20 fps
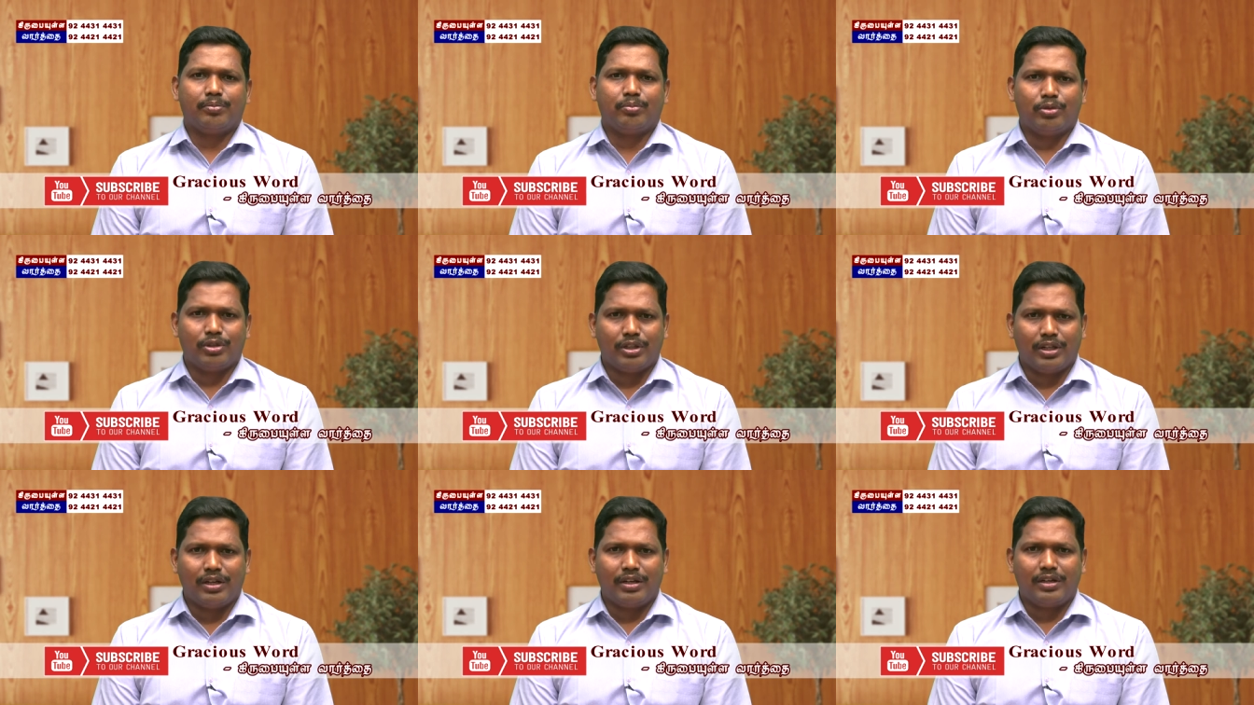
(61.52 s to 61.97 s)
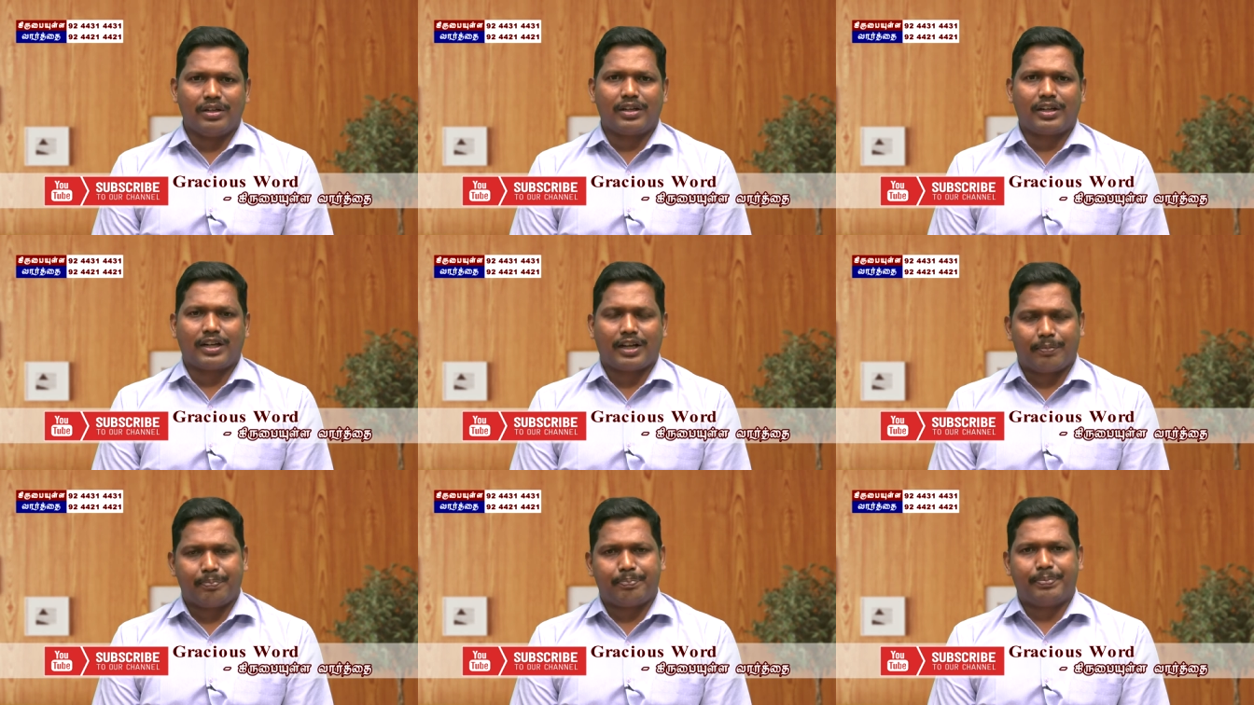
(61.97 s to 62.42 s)
முதல்
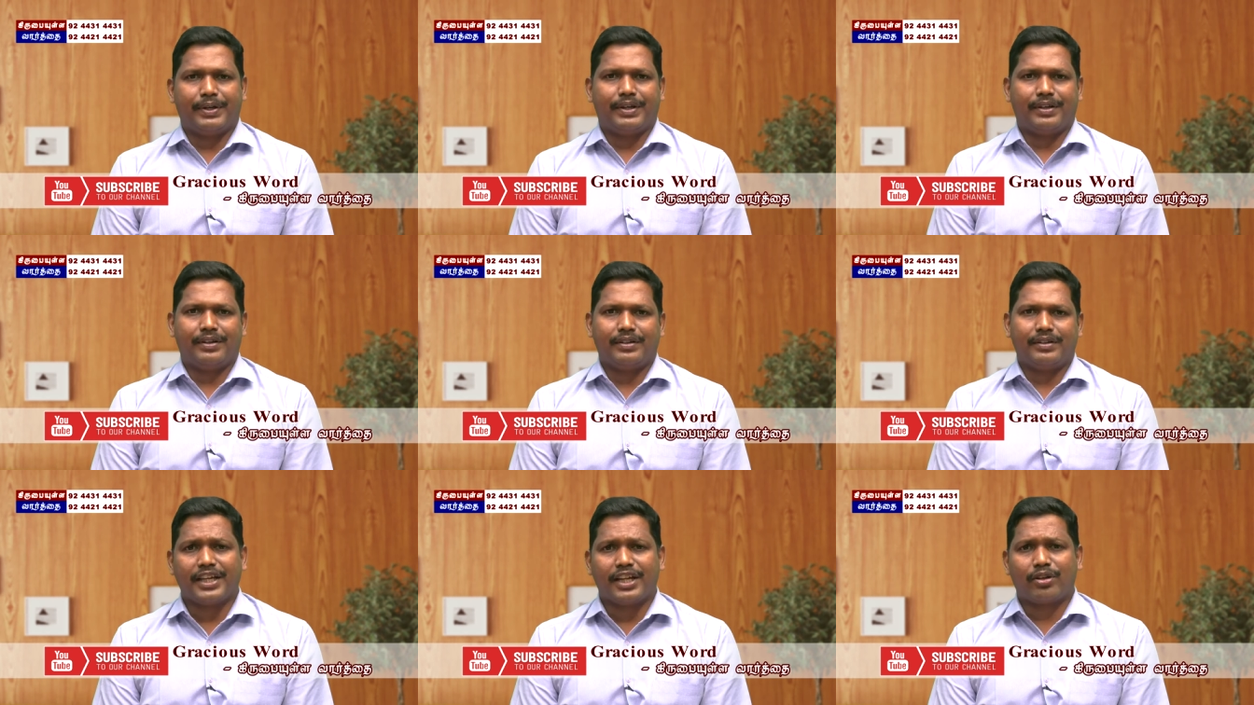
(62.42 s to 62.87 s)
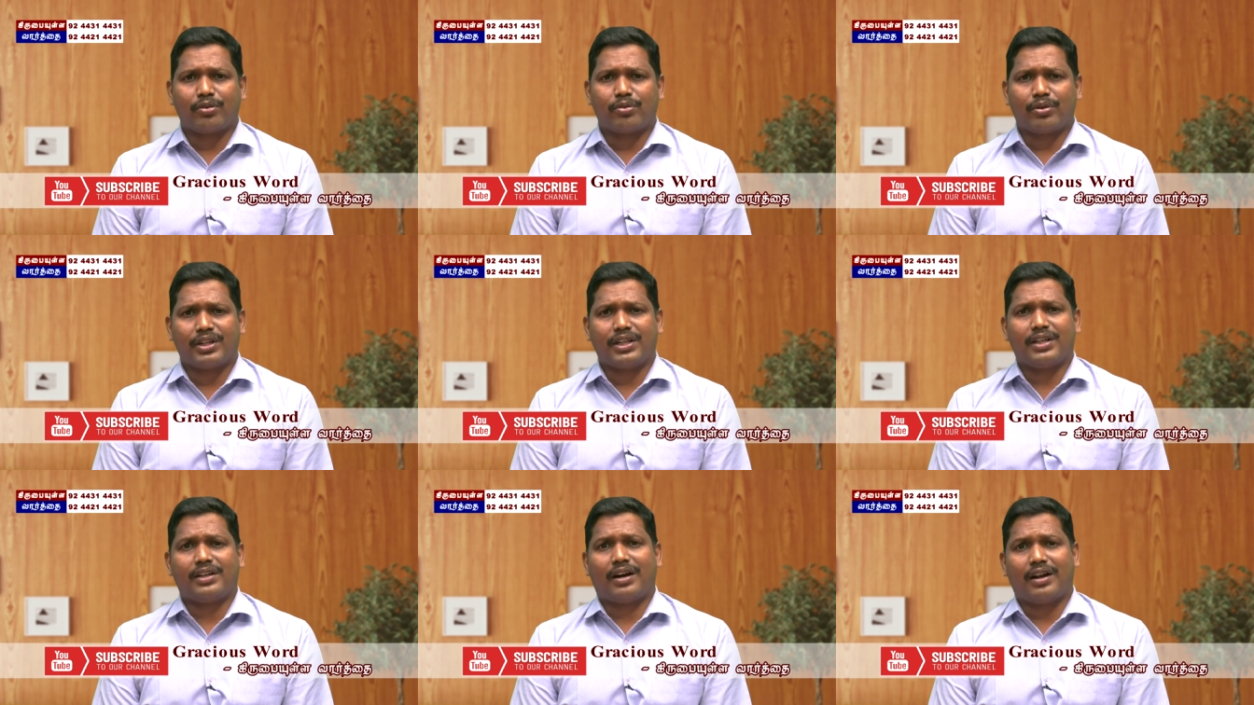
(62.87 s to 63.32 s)
கப்பல்
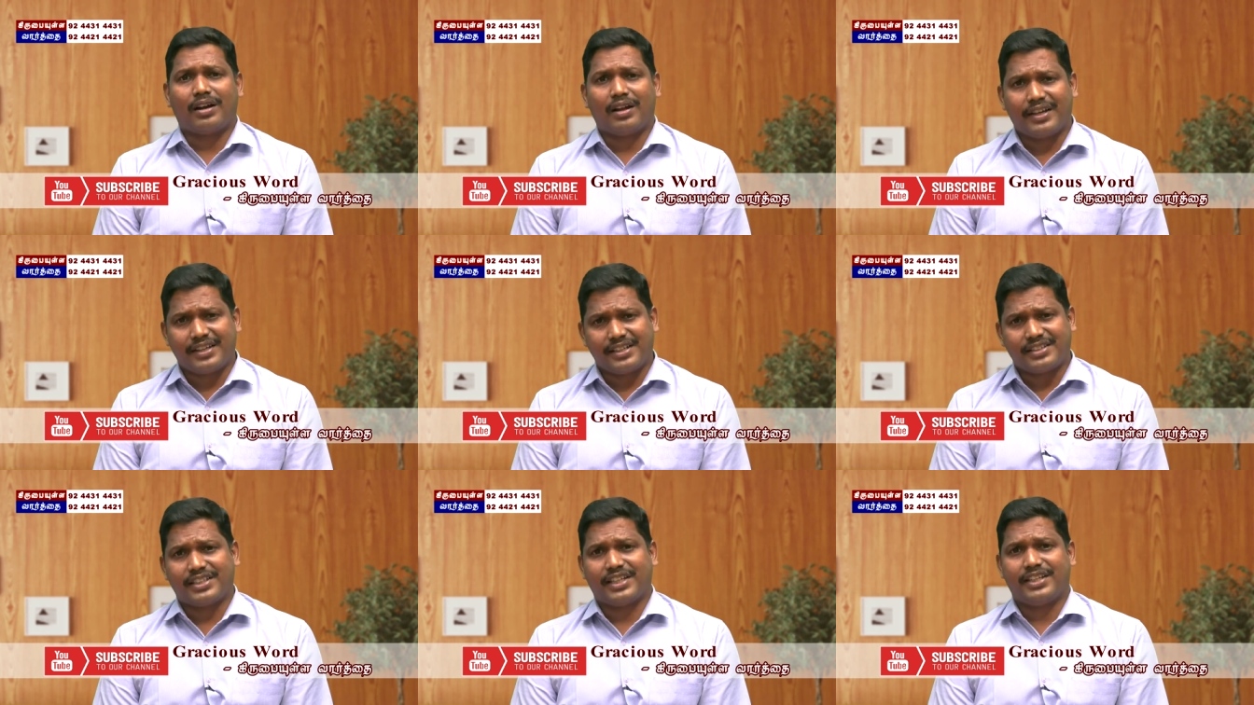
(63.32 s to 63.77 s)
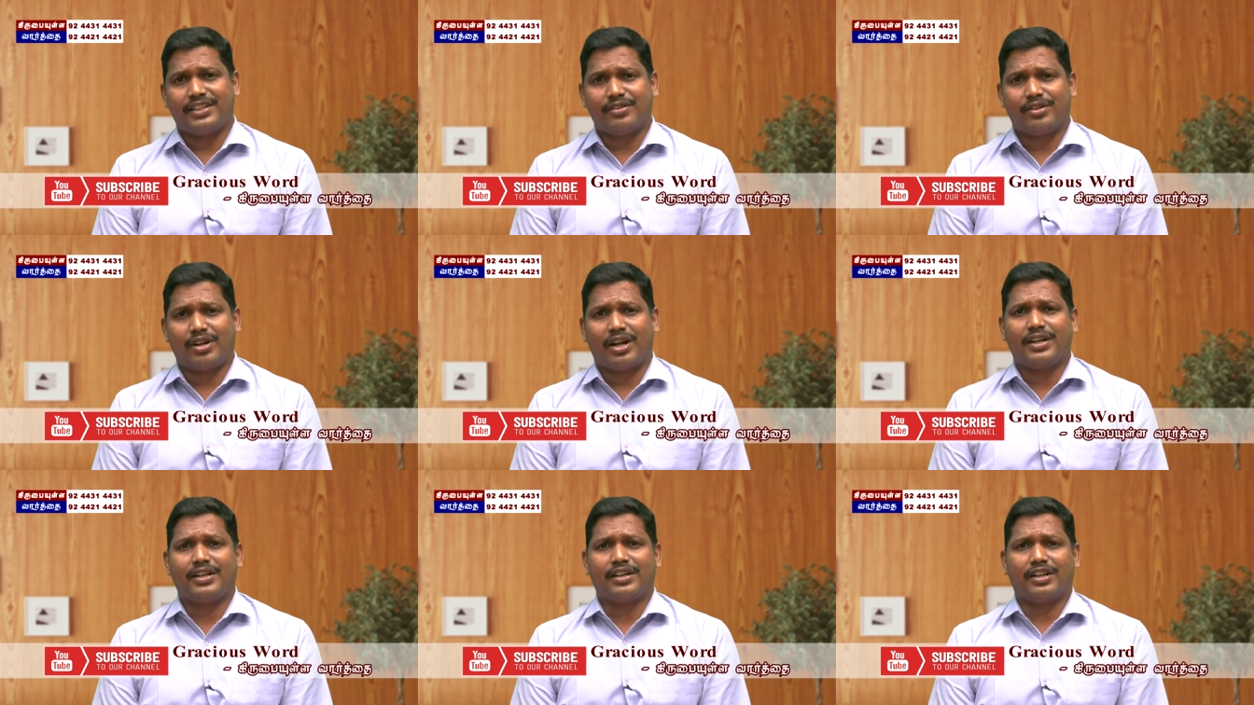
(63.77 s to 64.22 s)
ஏறக்குறைய நாலாயிரத்தி
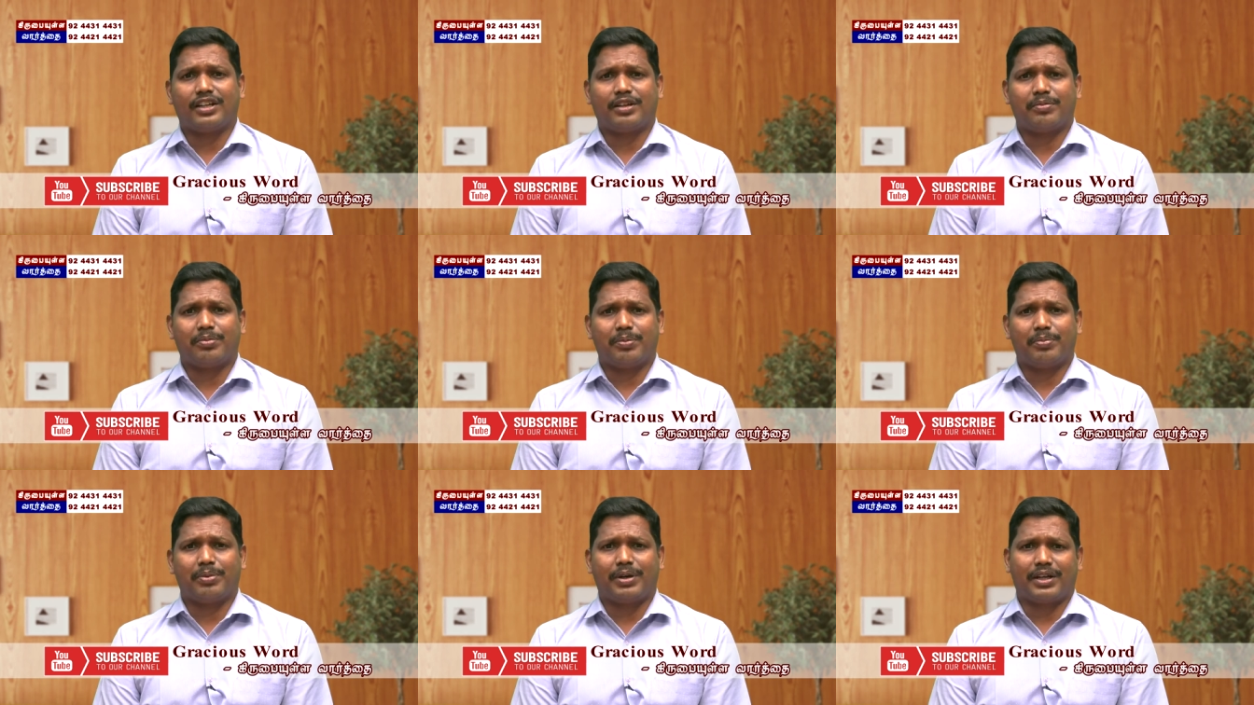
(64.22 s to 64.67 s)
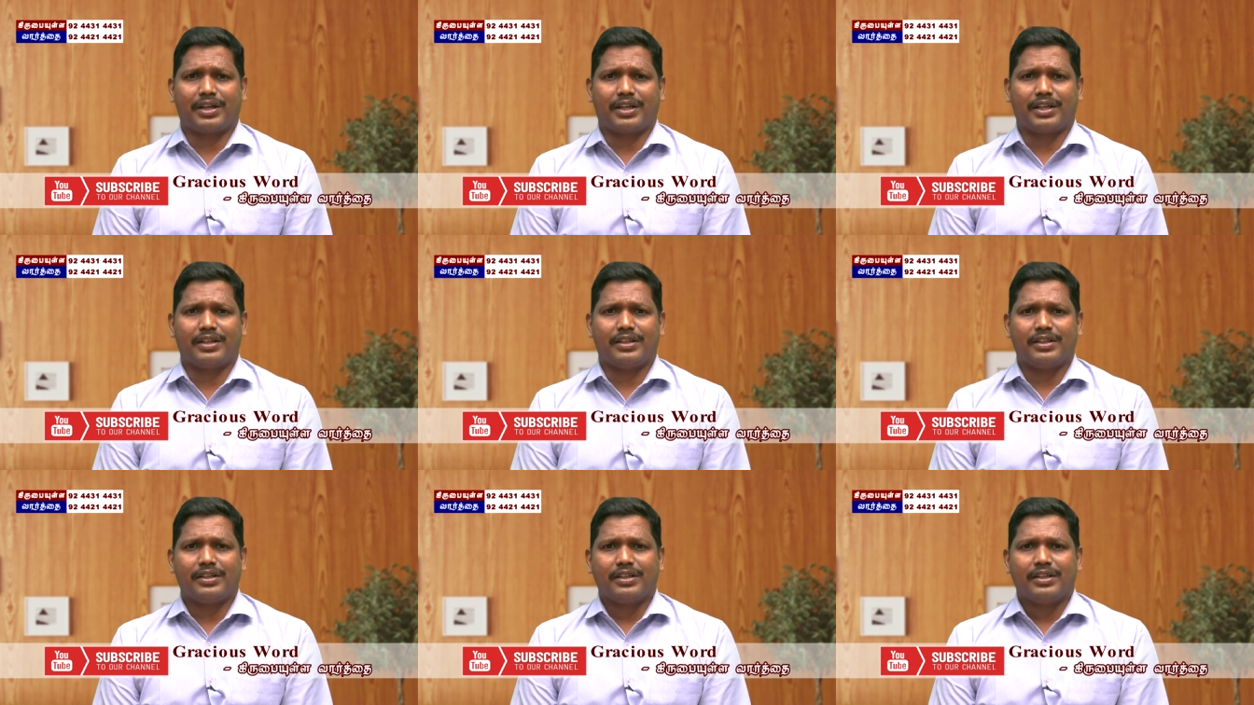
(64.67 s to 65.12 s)
ஐநூறு ஆண்டுகளுக்கு முன்பாக